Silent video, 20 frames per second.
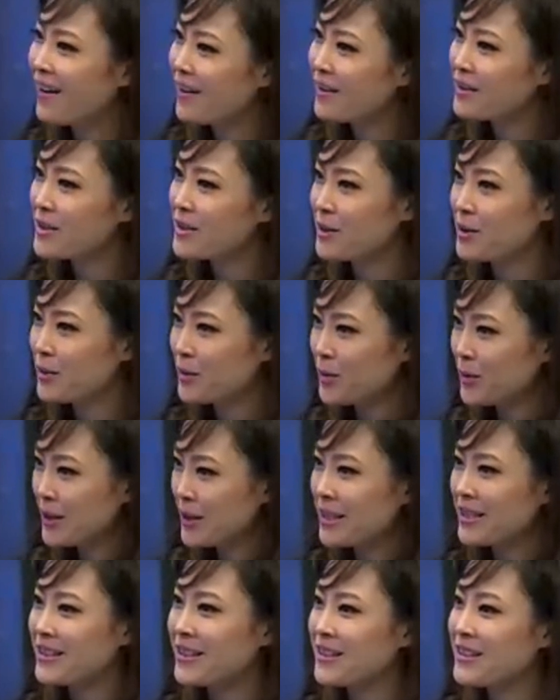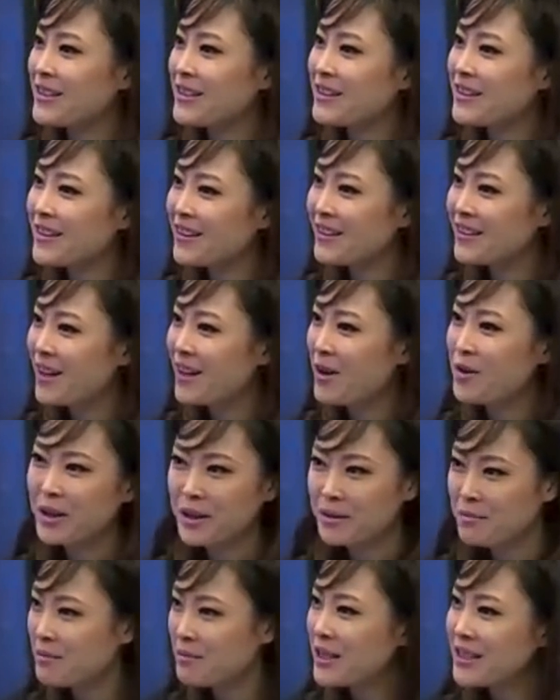哈，启用了这些新人，然后
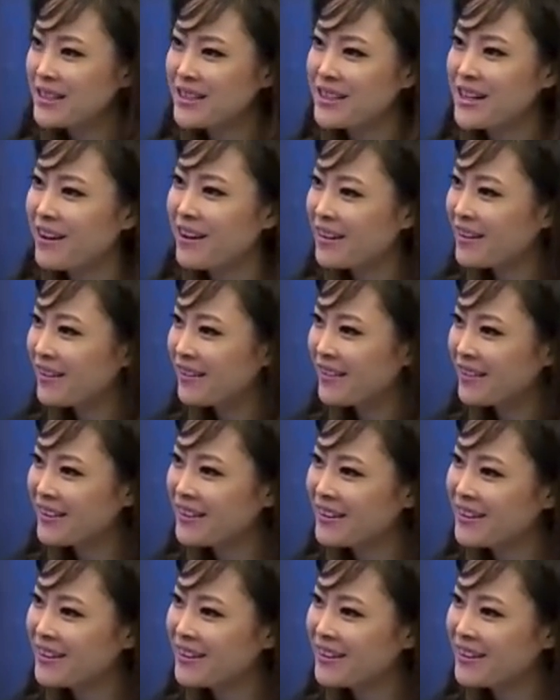给他们密集上课。